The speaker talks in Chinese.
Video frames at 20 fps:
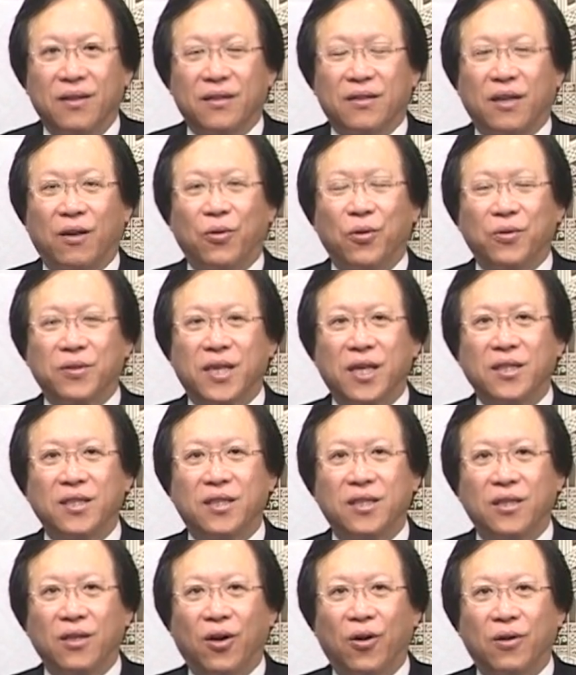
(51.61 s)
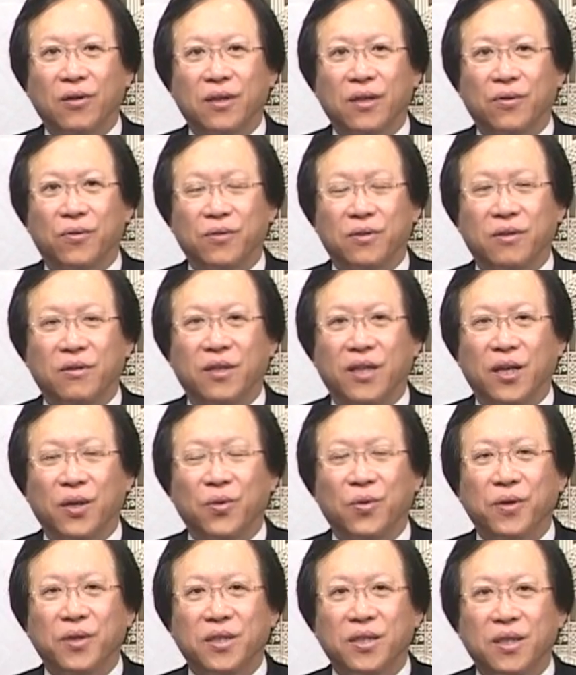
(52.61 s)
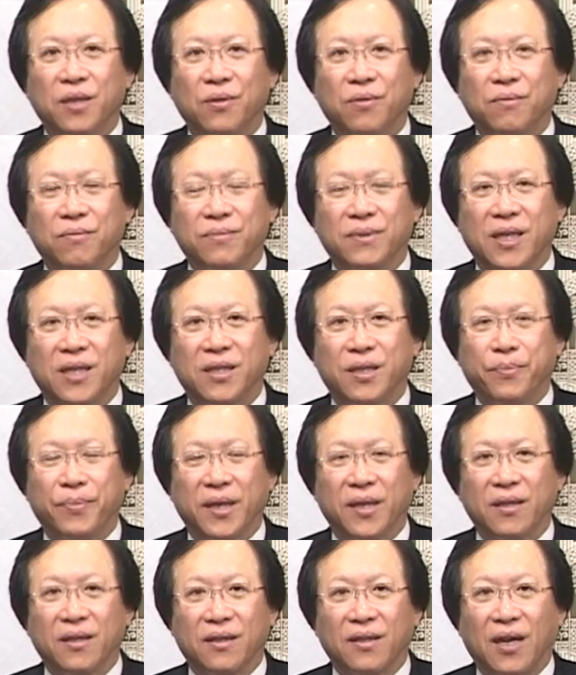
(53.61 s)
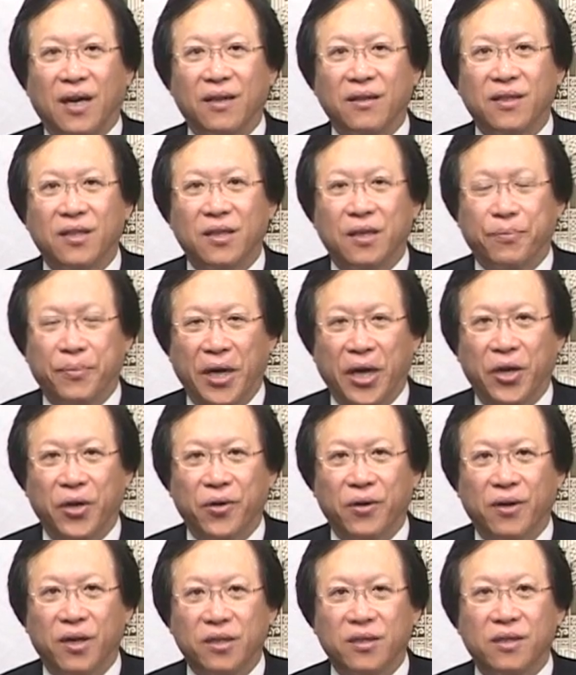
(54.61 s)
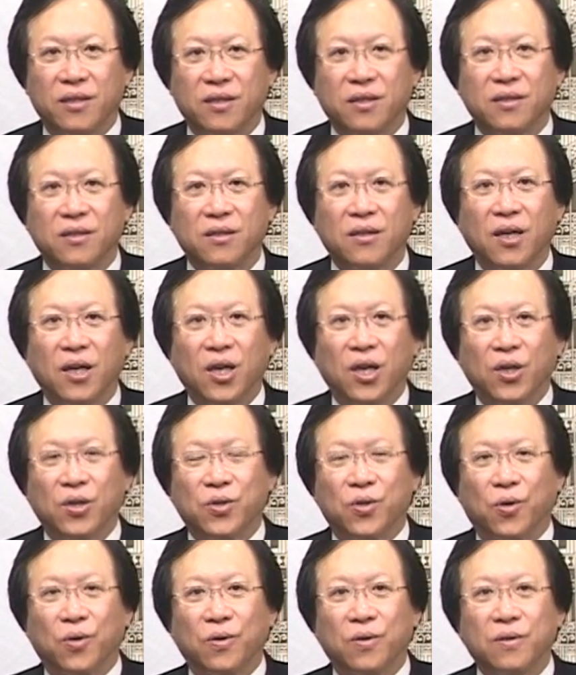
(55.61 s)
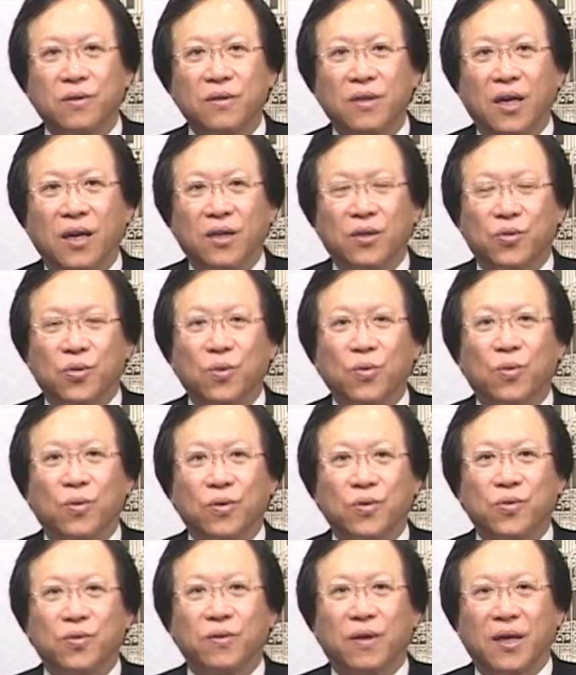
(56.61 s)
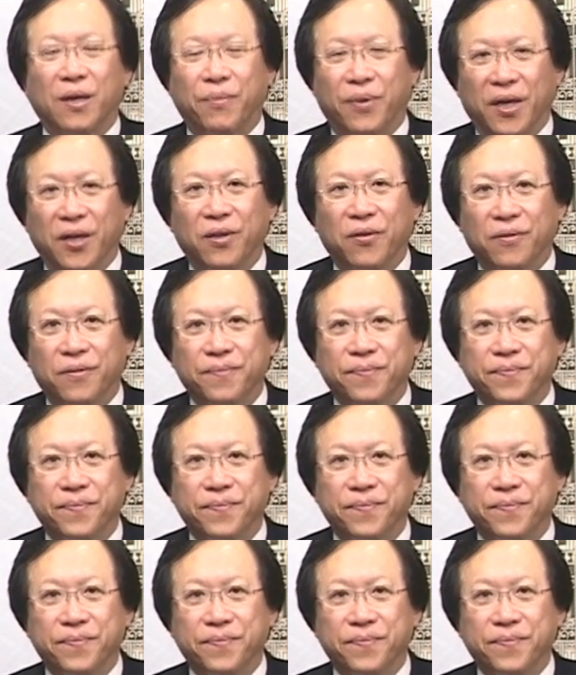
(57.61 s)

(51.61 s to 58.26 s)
到洛杉矶以后呢，我就联络一些我们在这边的当地的朋友，而且是从中国出来的朋友。